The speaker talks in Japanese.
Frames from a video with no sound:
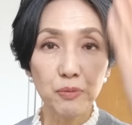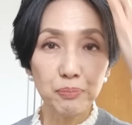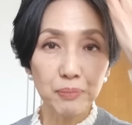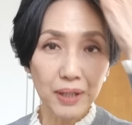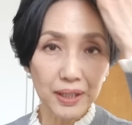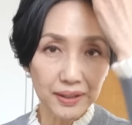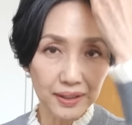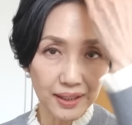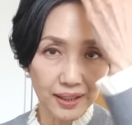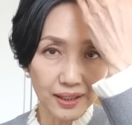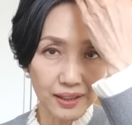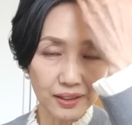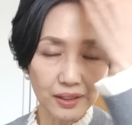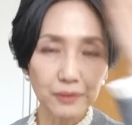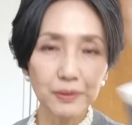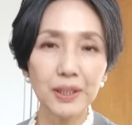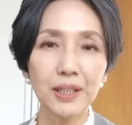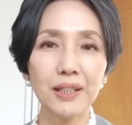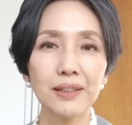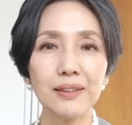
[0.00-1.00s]
真ん中で
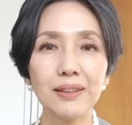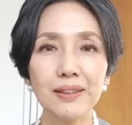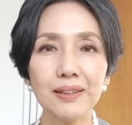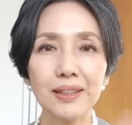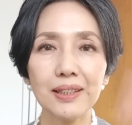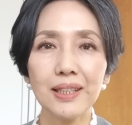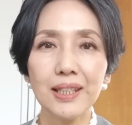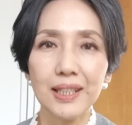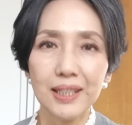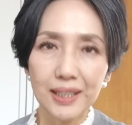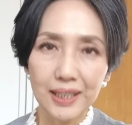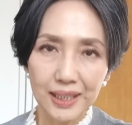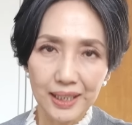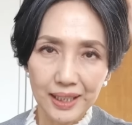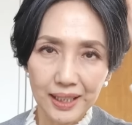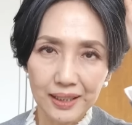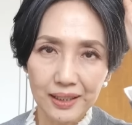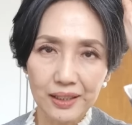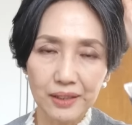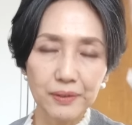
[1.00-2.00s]
分けたり
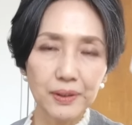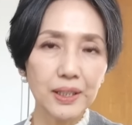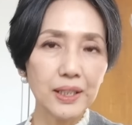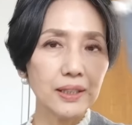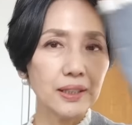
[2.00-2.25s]
左で分